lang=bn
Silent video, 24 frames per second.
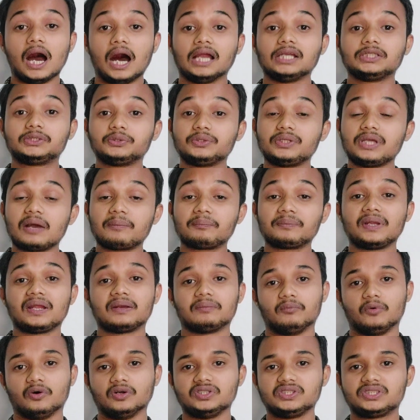আর যদি আপনার
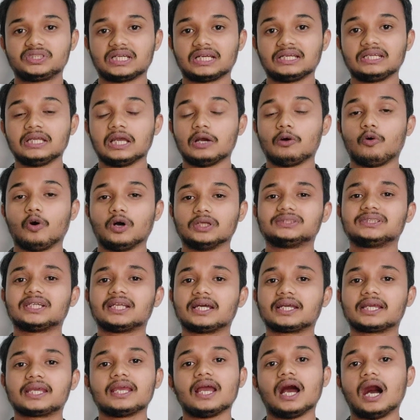মন চায়
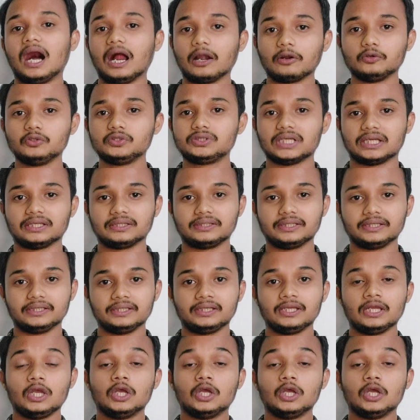অজানাকে আরও জানতে